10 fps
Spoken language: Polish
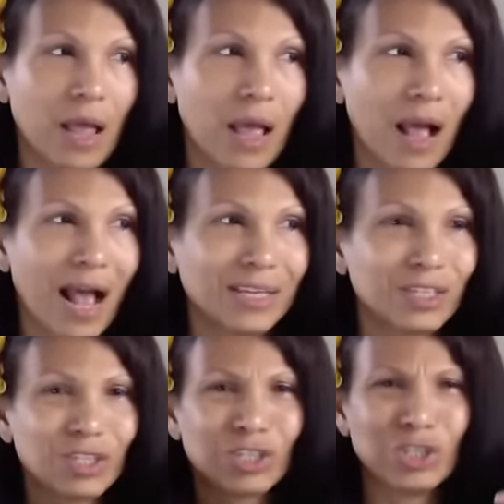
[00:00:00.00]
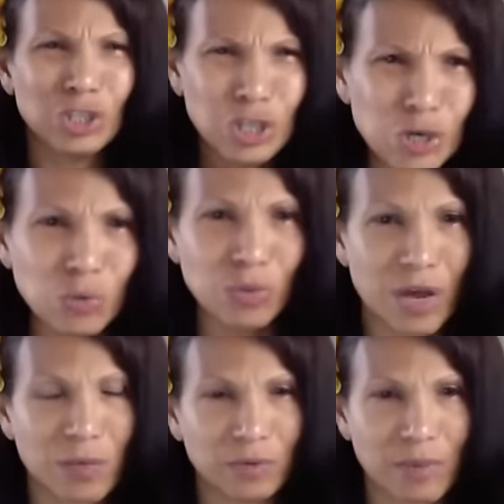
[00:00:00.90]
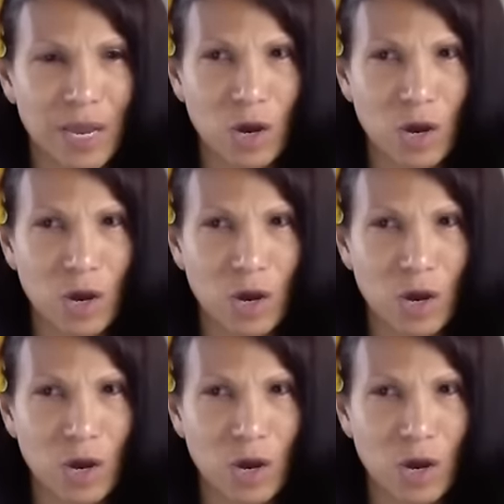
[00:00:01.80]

to po prostu wiedziałam, że to był mój